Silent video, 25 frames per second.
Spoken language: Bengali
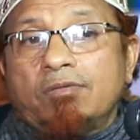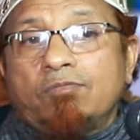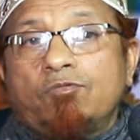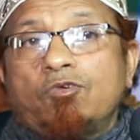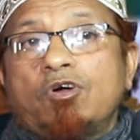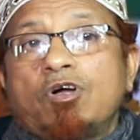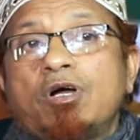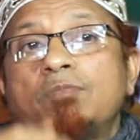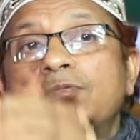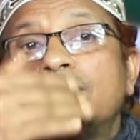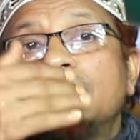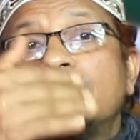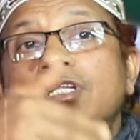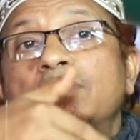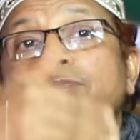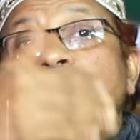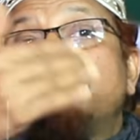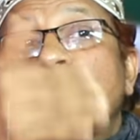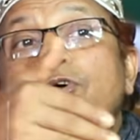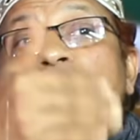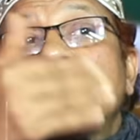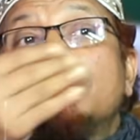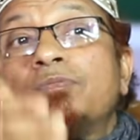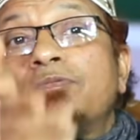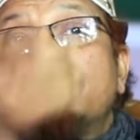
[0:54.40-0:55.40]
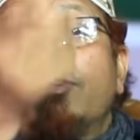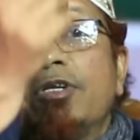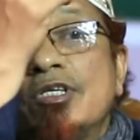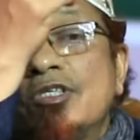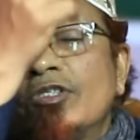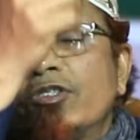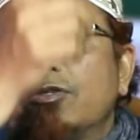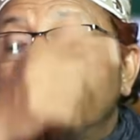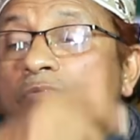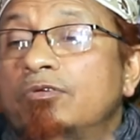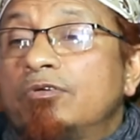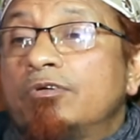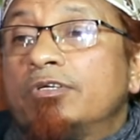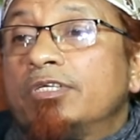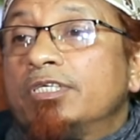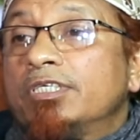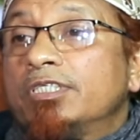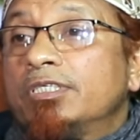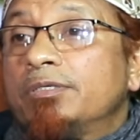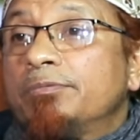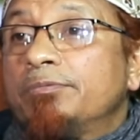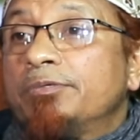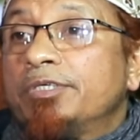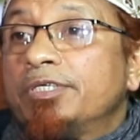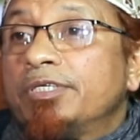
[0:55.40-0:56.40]
মহামারীর পরে পরে শুরু হয়ে
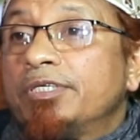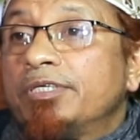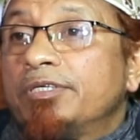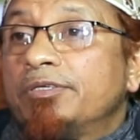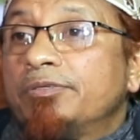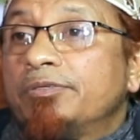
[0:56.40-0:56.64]
যাবে